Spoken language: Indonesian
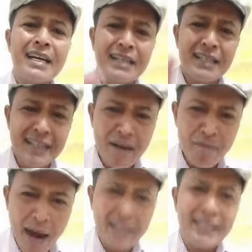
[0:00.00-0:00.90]

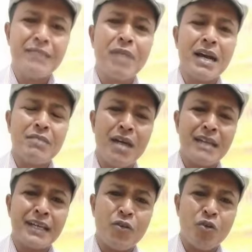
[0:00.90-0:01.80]
kedamaian bagi
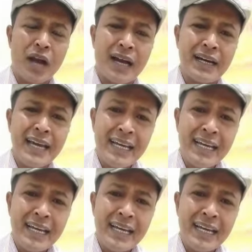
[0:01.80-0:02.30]
banyak orang